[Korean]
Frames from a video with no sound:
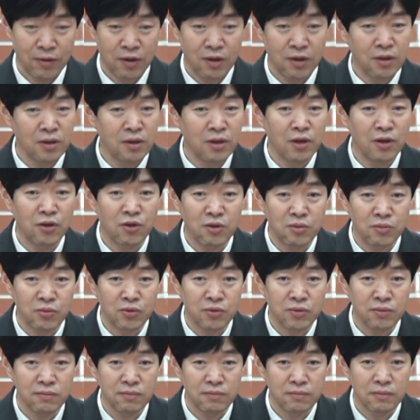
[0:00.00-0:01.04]
그런데
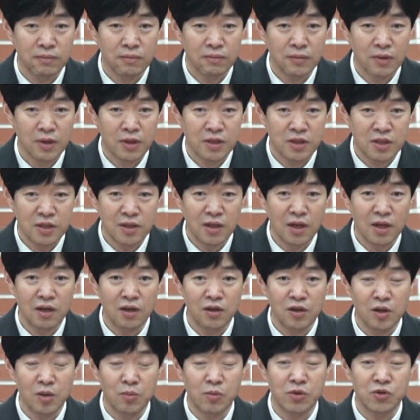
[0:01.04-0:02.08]
여러분
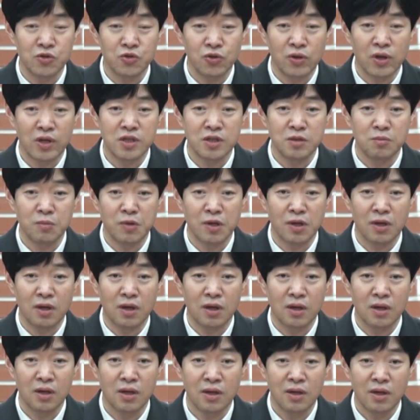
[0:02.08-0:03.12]
심각한 게 뭔 줄
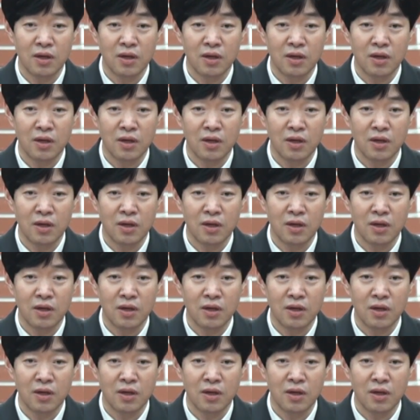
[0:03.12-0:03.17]
아십니까?